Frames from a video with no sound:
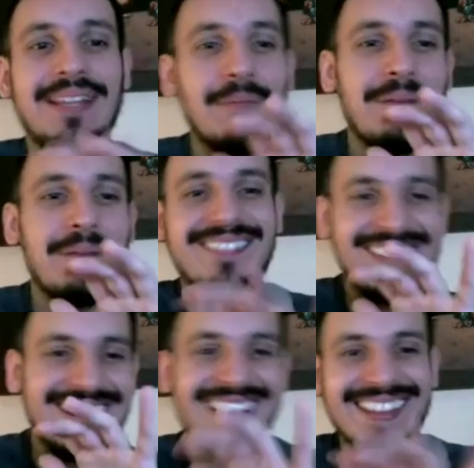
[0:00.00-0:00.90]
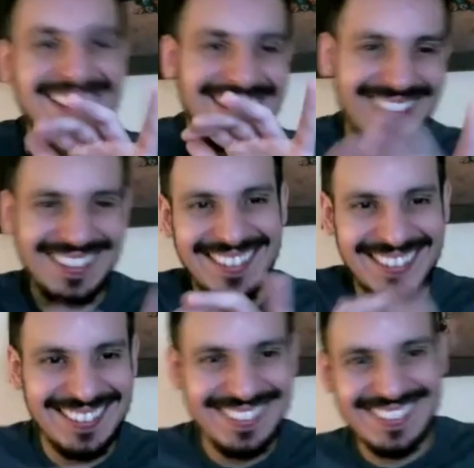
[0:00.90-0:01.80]
importante está
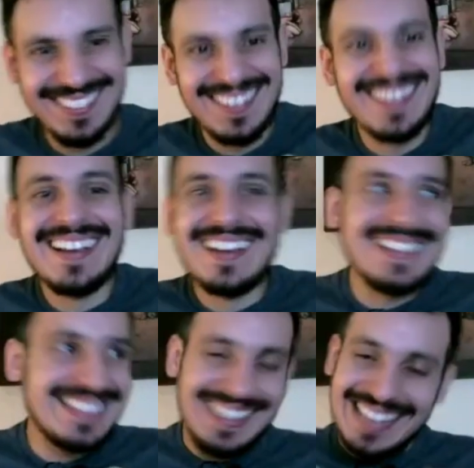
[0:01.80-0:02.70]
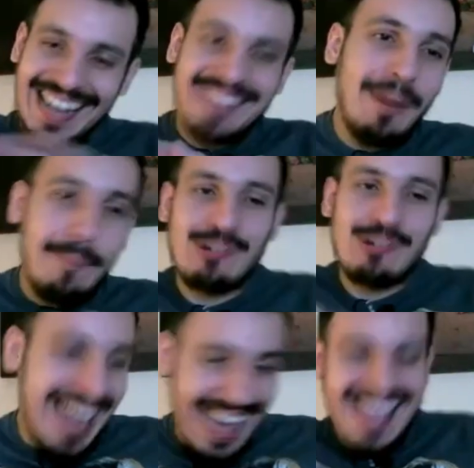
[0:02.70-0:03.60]
ocurriendo aquí. Exacto. Te está cayendo
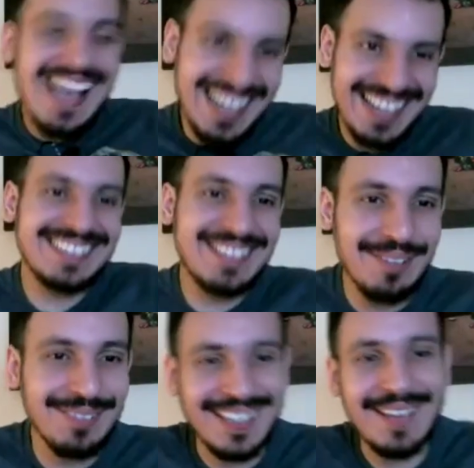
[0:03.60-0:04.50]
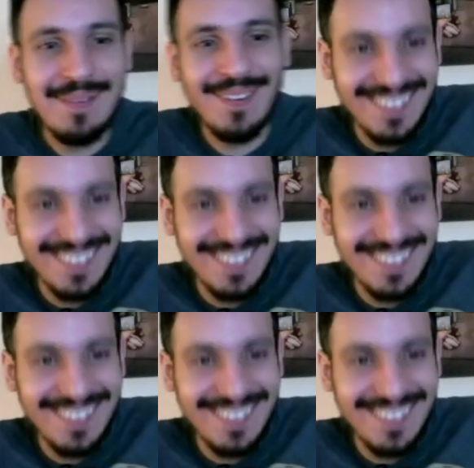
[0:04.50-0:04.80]
apuñalada. correcto.